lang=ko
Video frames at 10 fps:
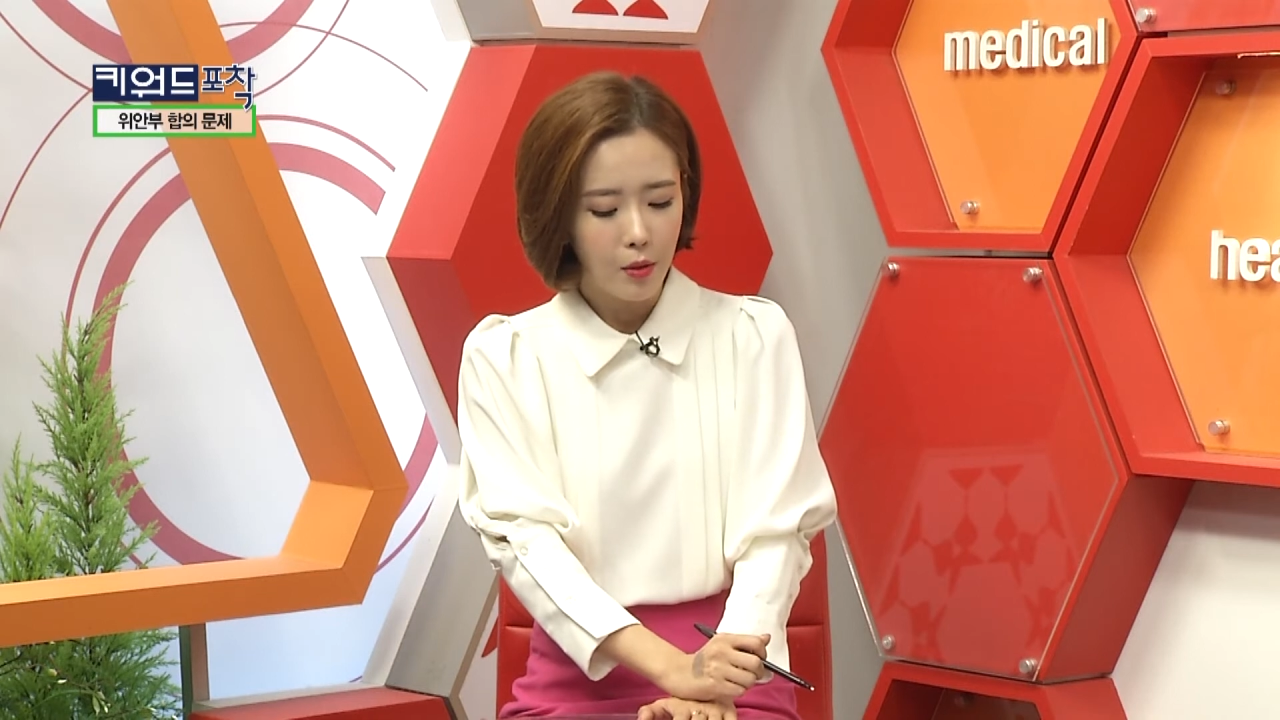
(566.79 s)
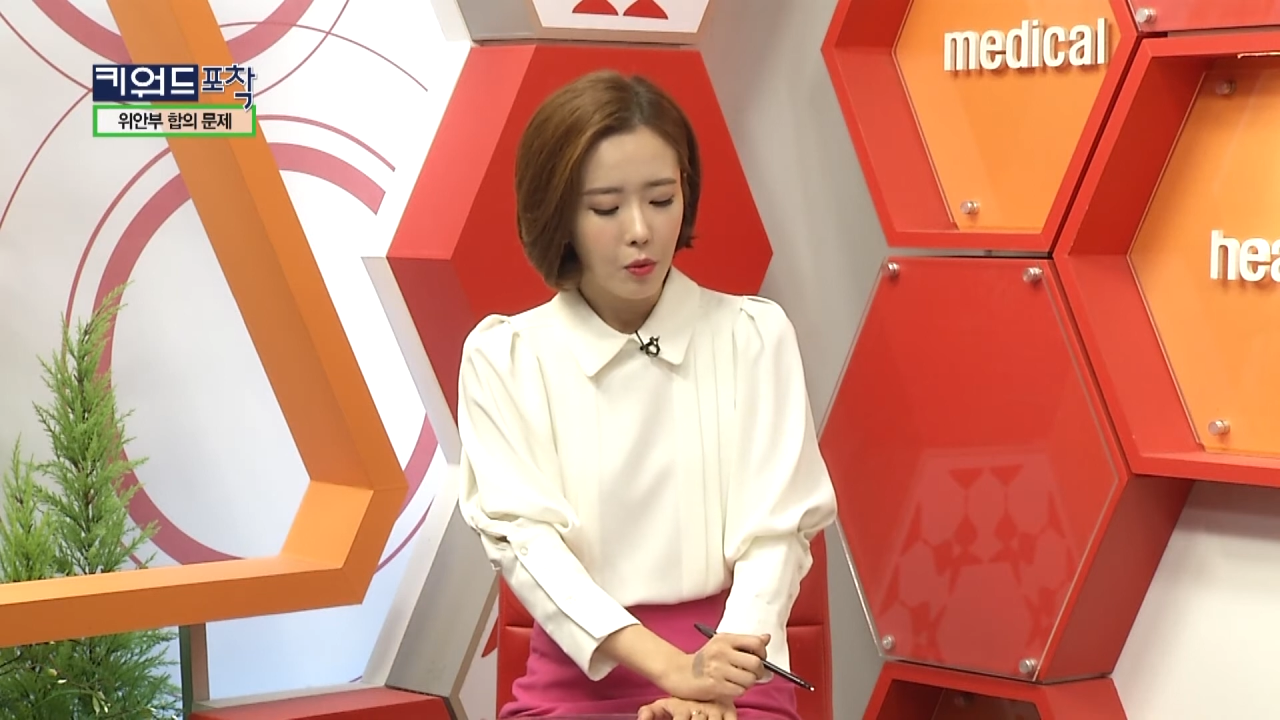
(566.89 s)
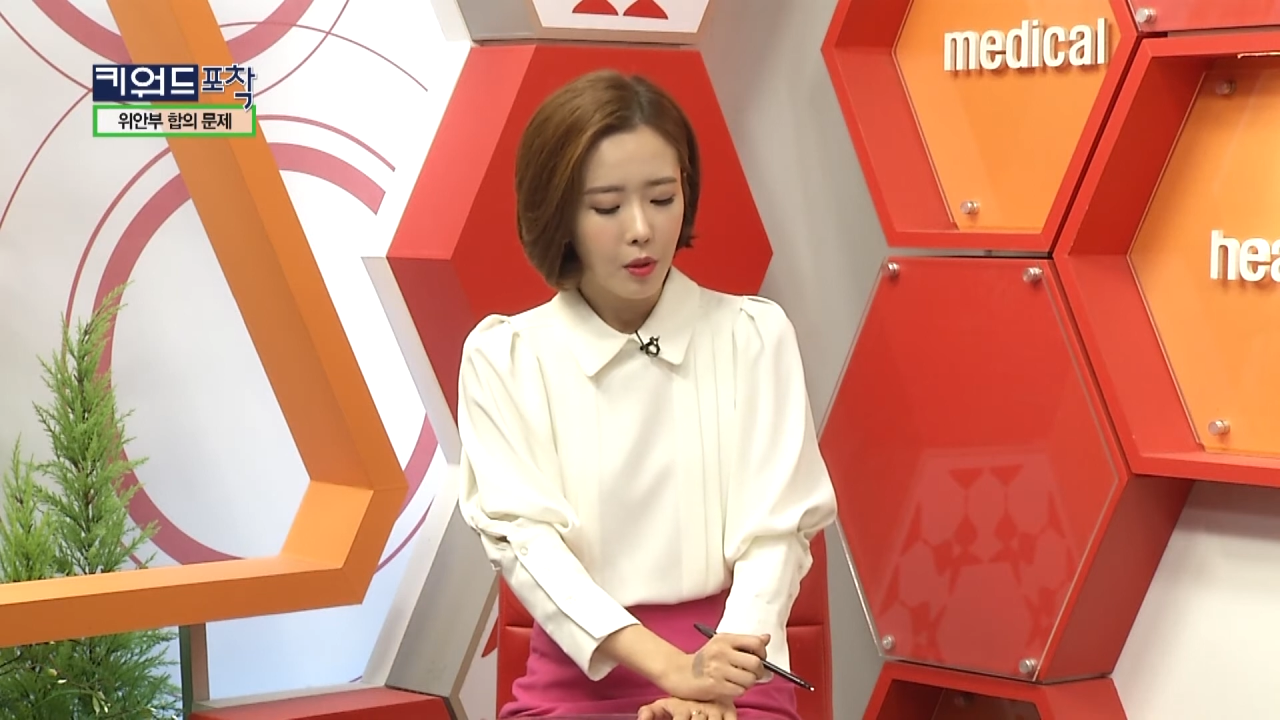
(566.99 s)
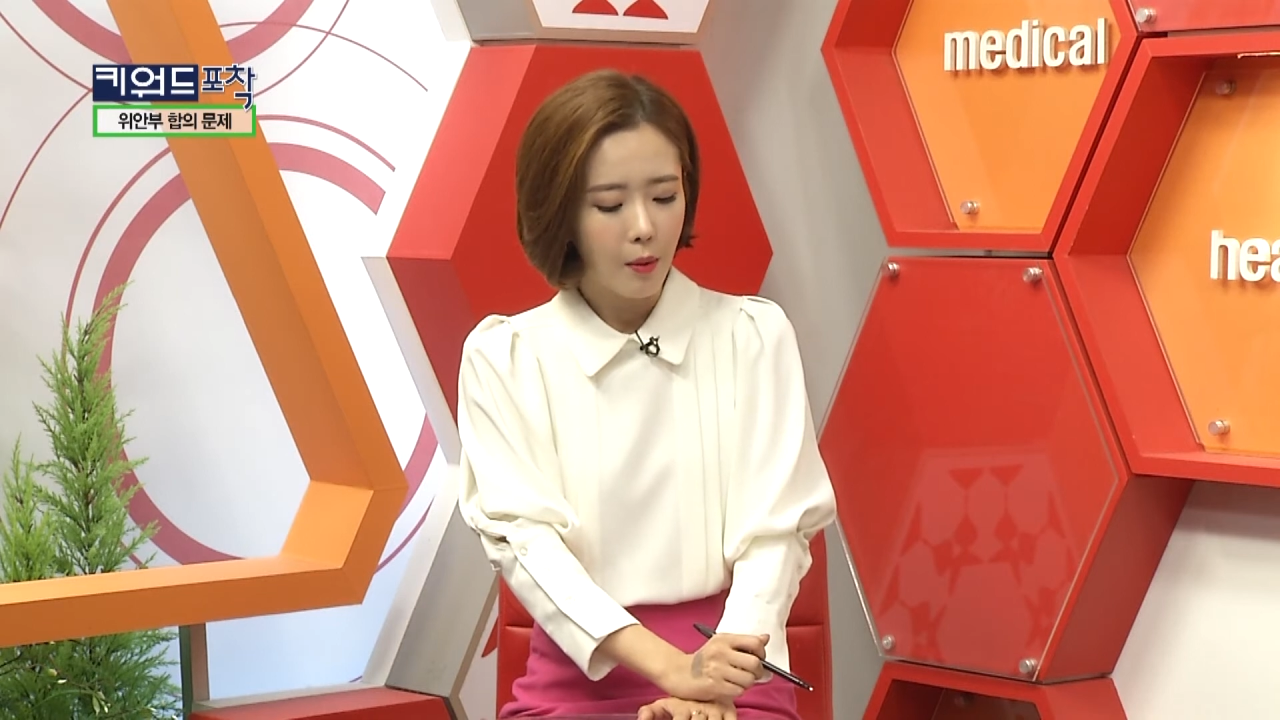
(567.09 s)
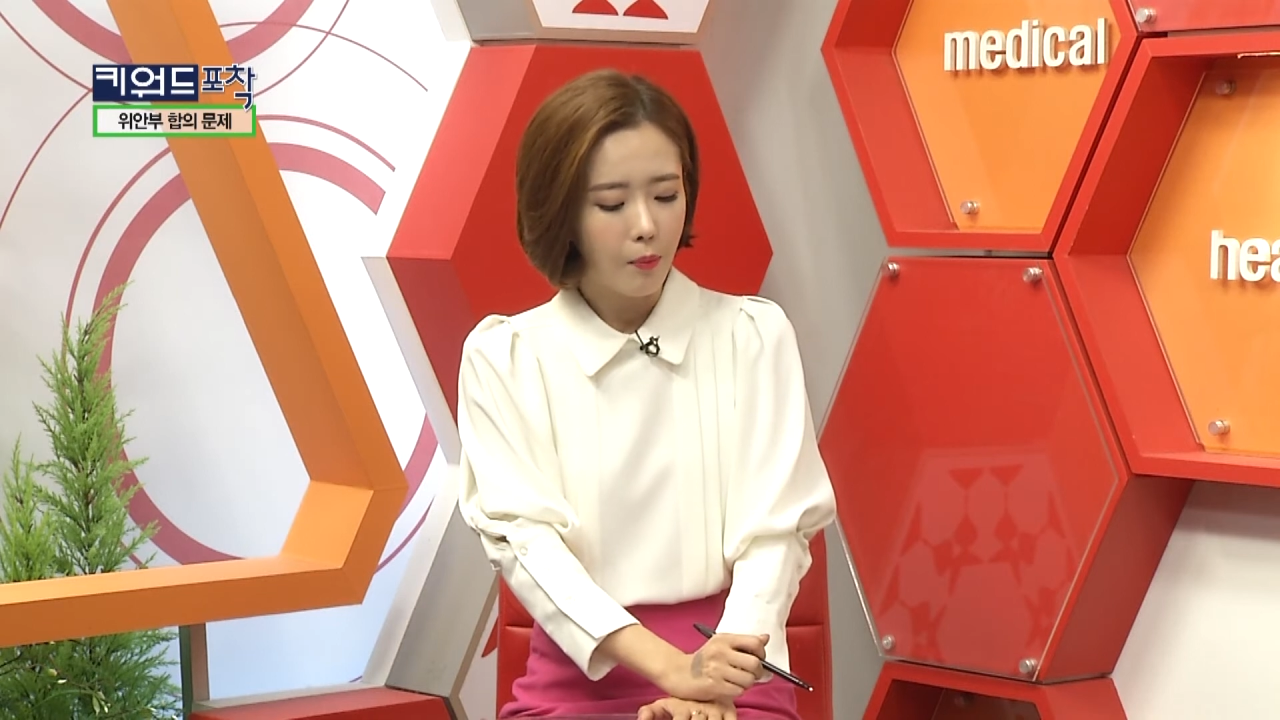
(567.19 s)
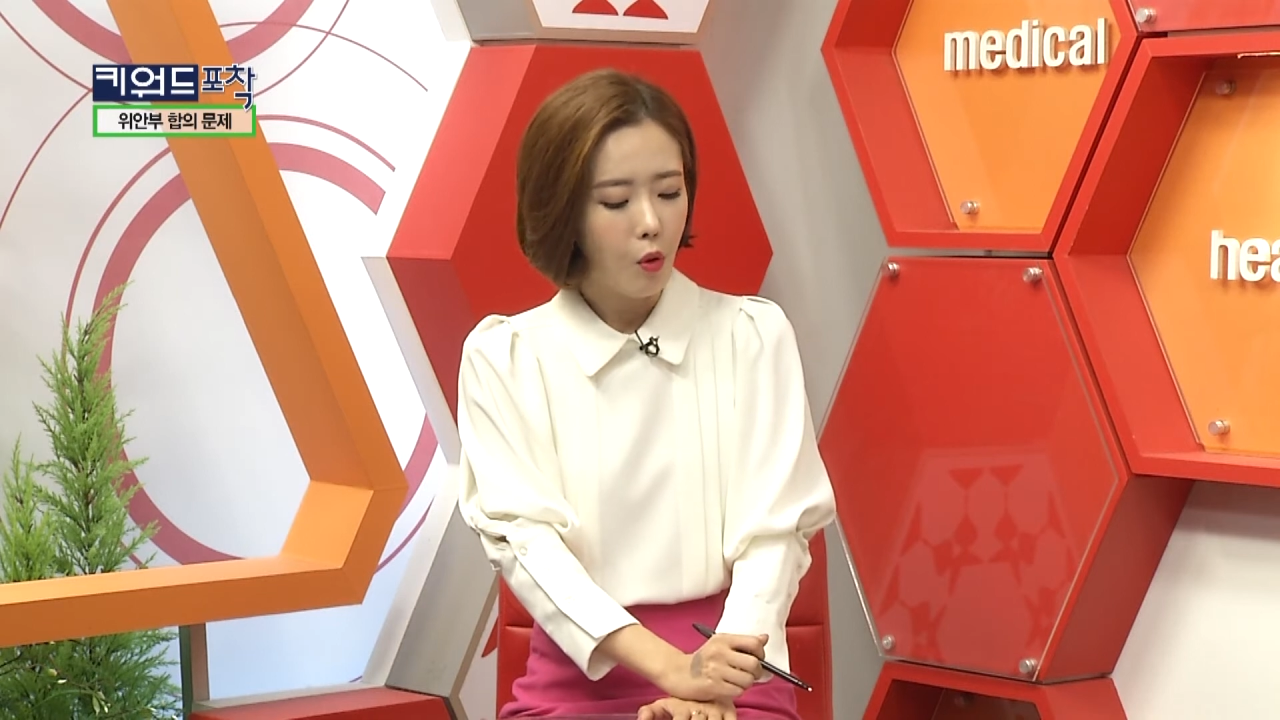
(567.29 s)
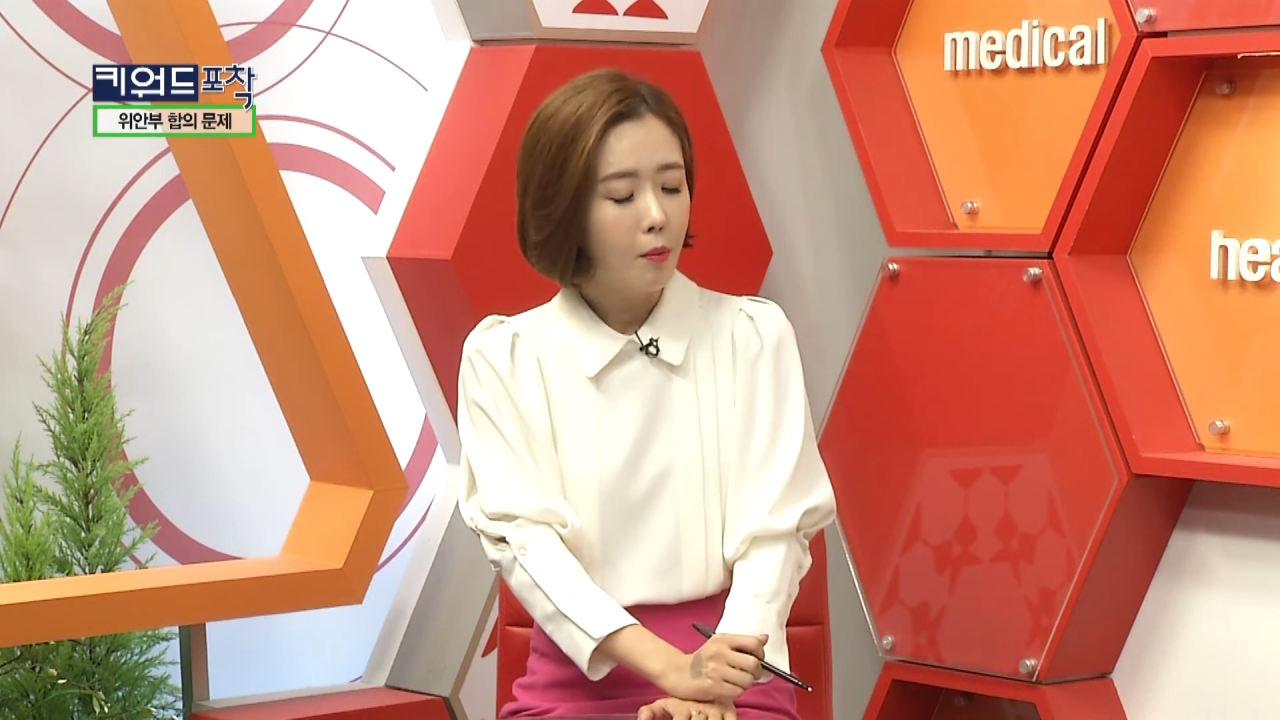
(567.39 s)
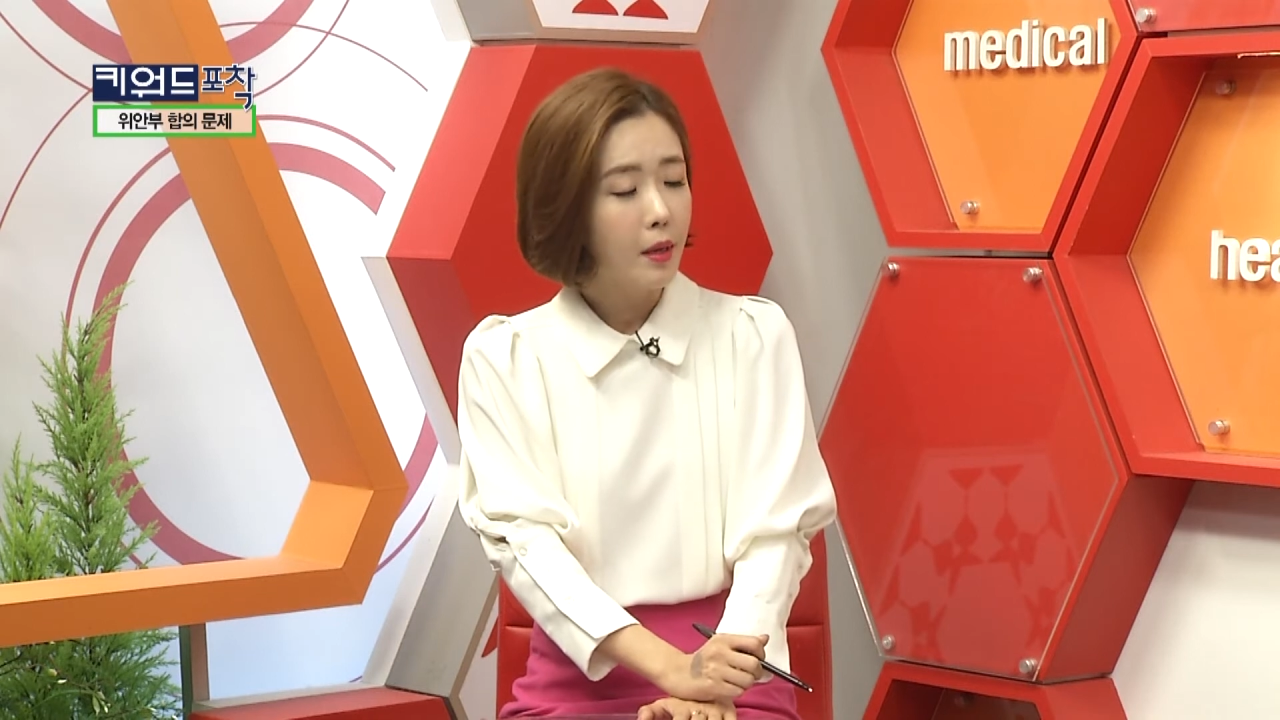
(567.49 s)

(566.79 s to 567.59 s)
총리가 뭘